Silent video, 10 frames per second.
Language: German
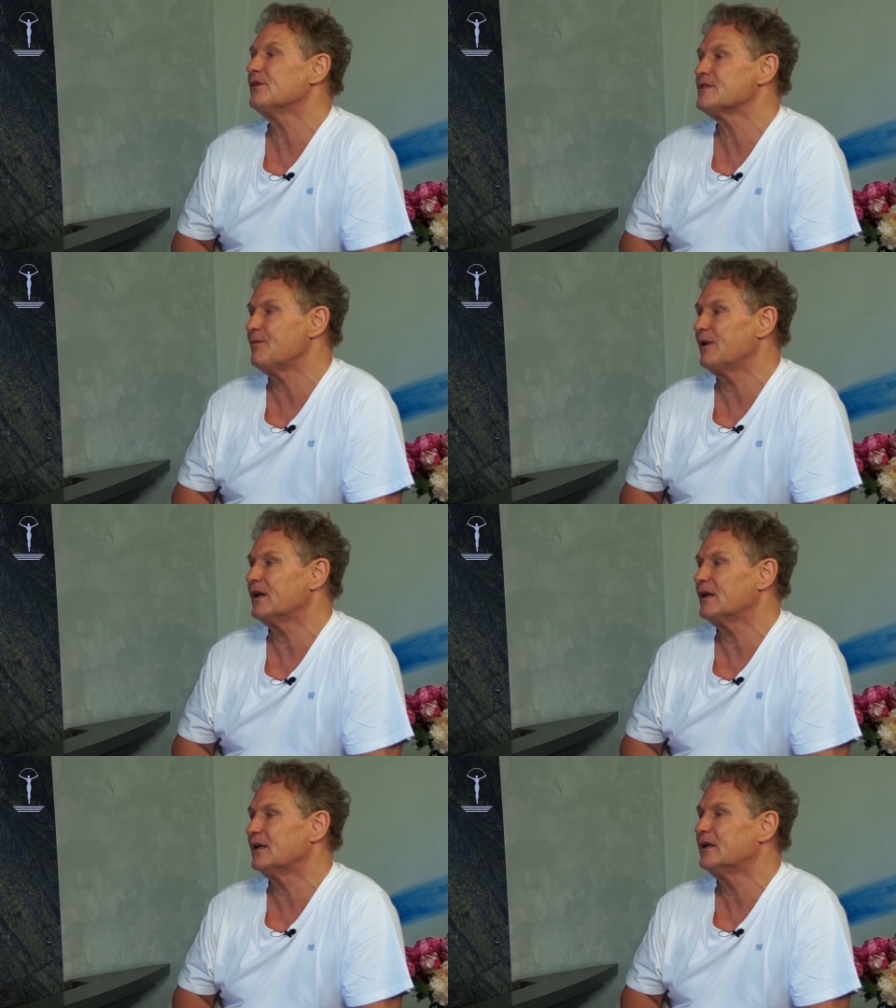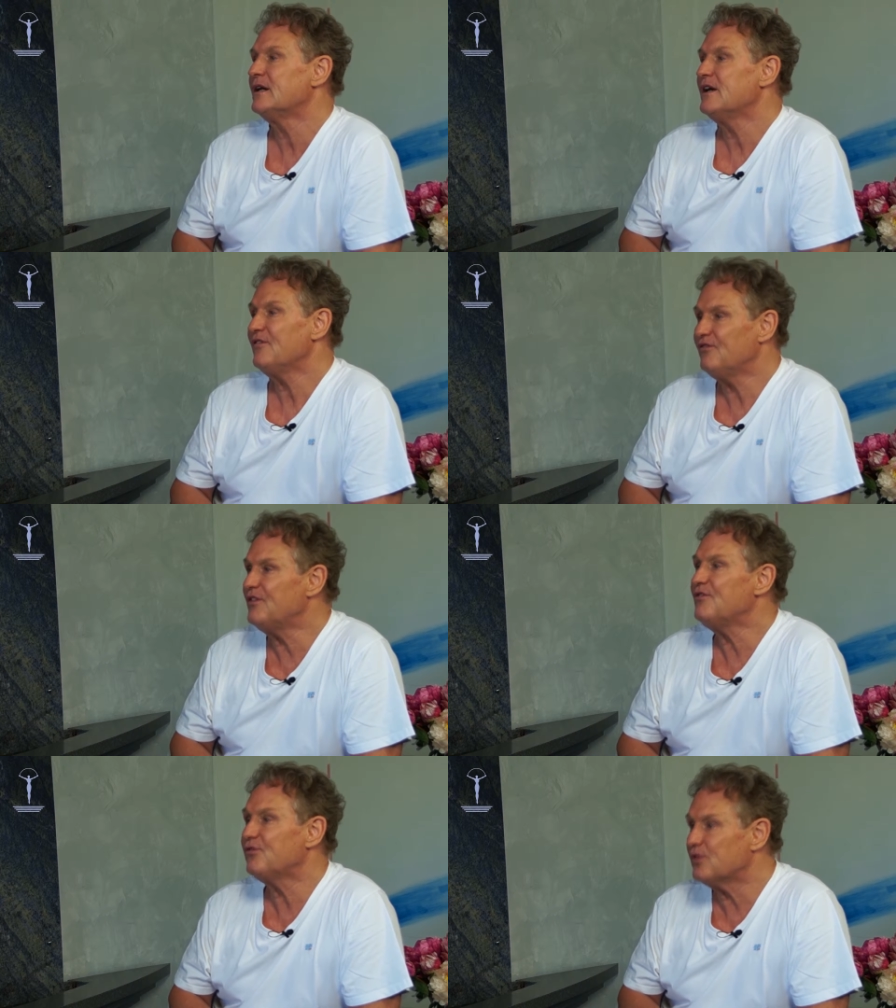aus Amerika,
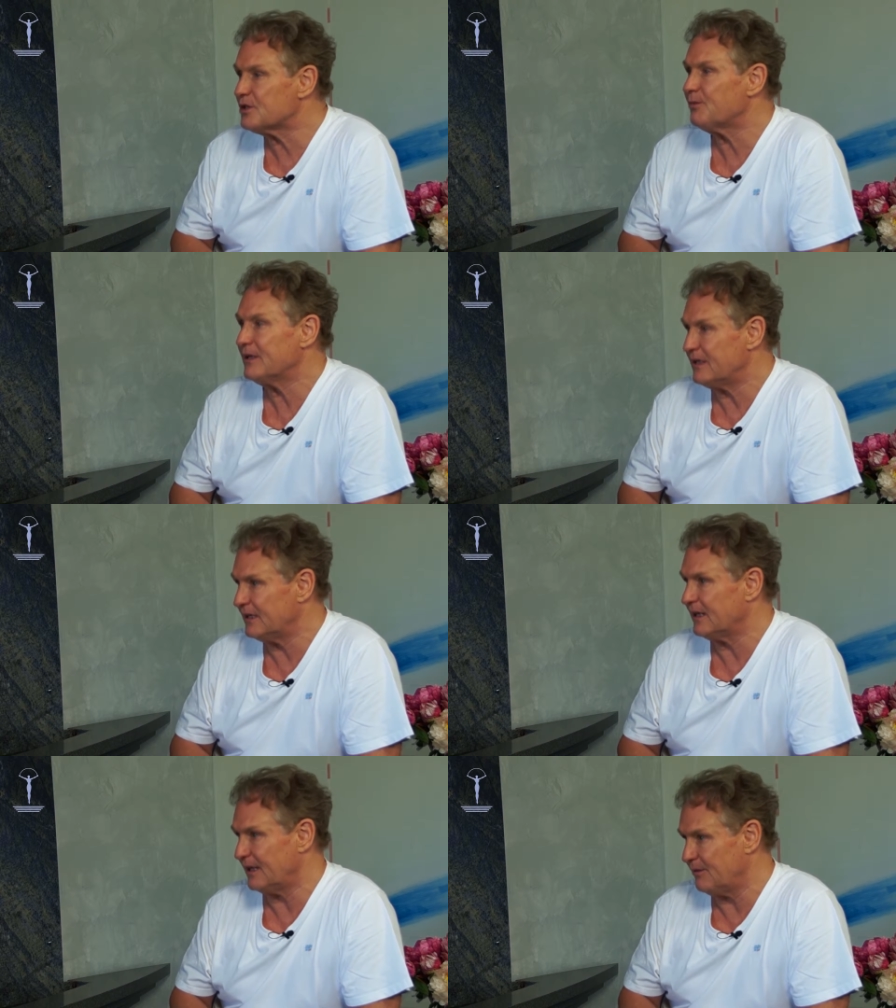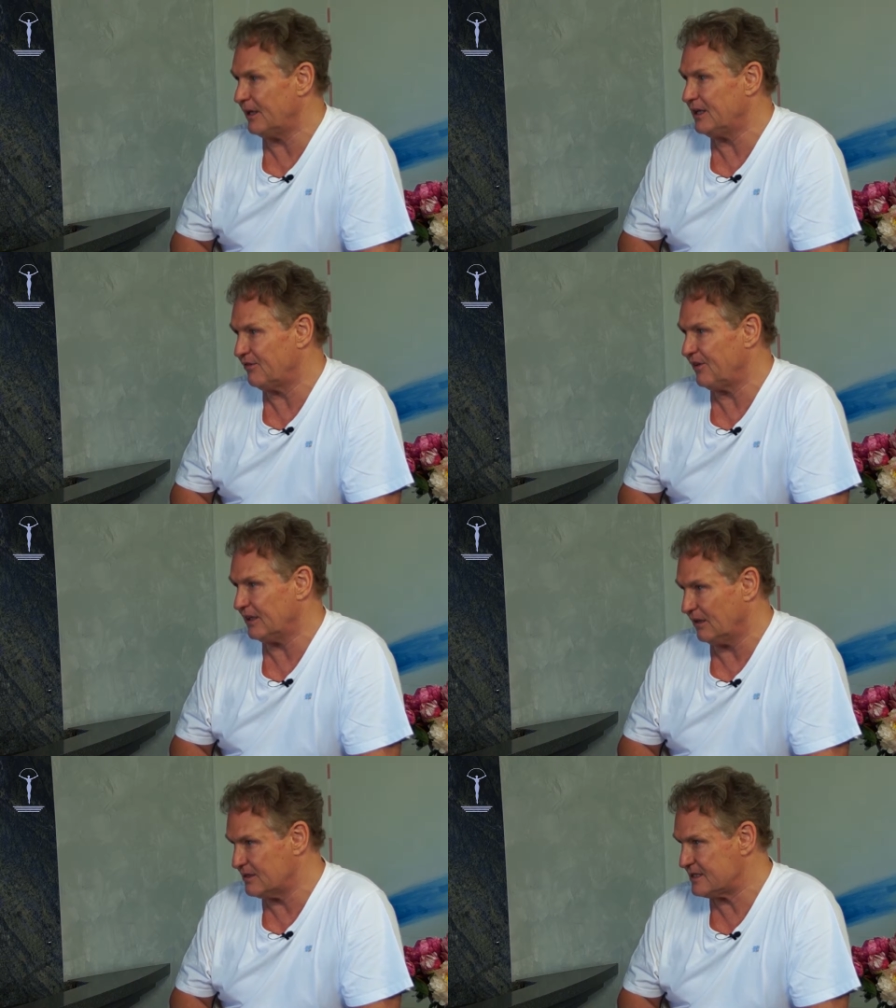wie furchtbar die dann im
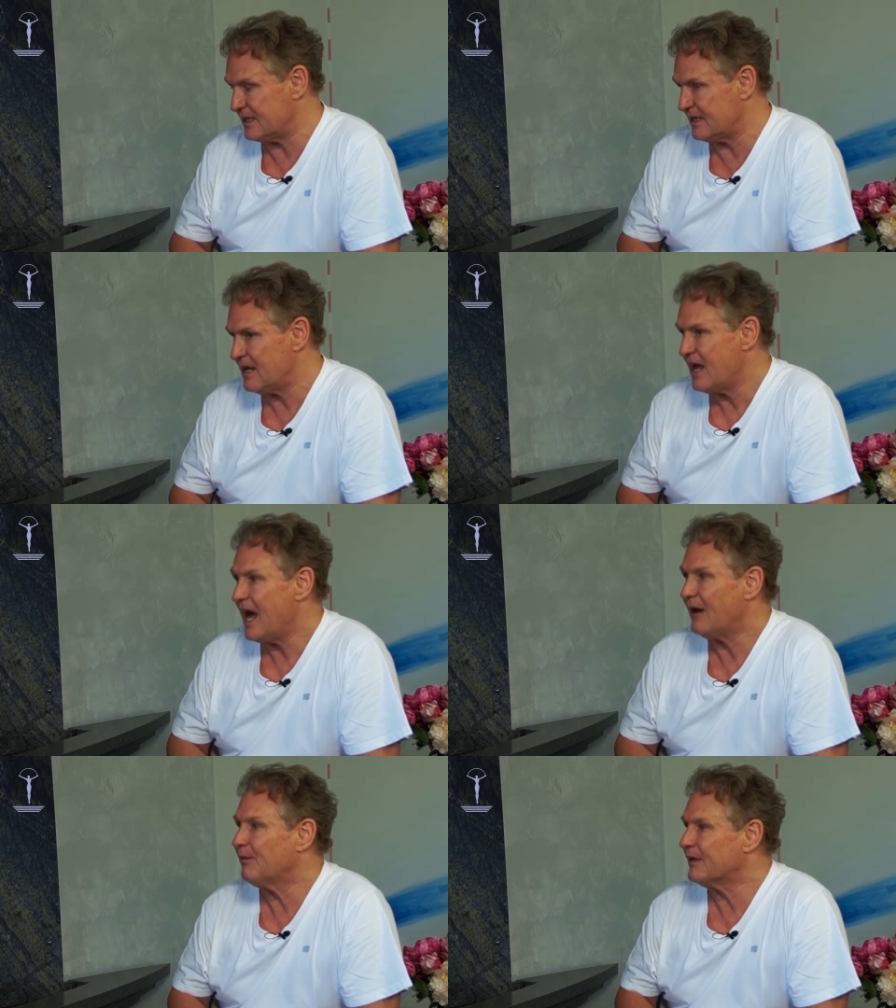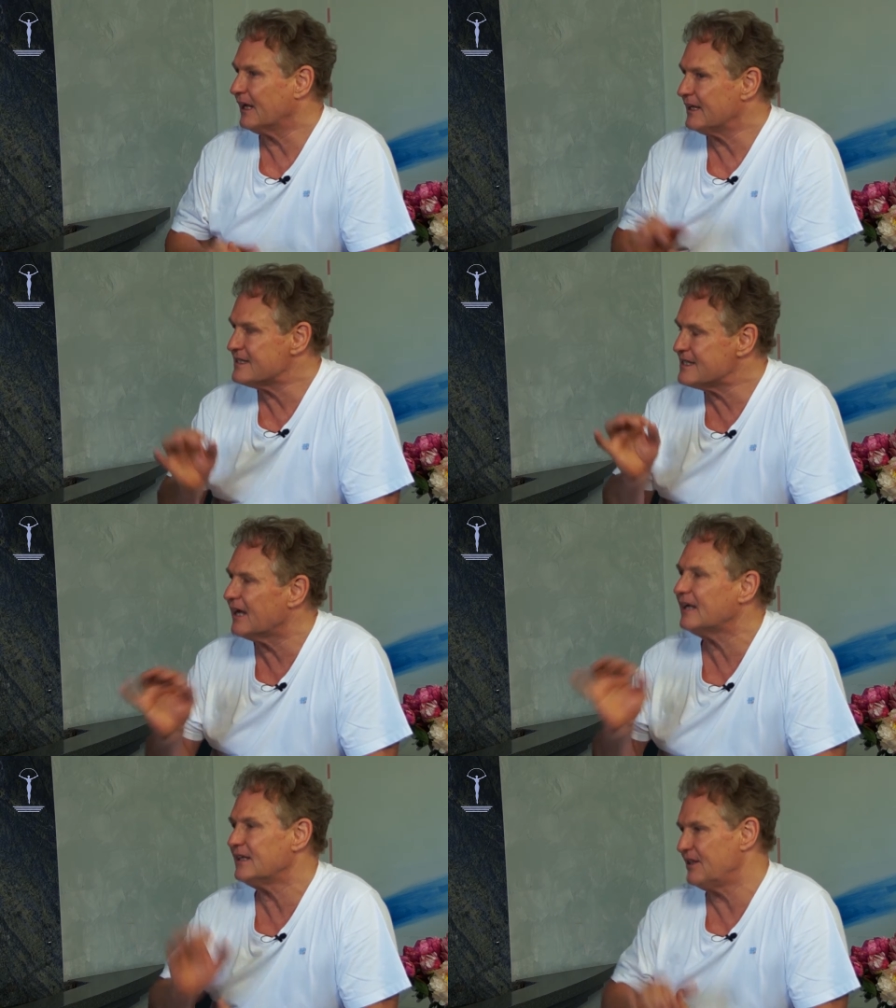Endeffekt aussehen. Aber man kann es
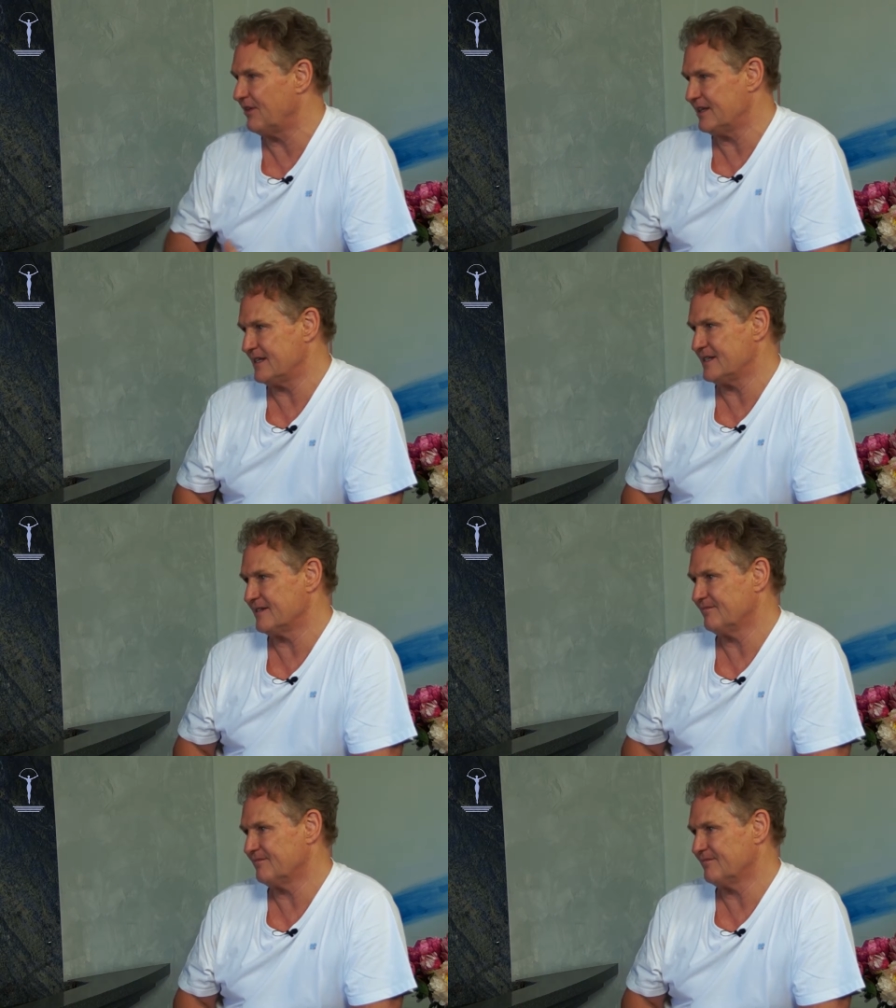sehr relativ einsetzen.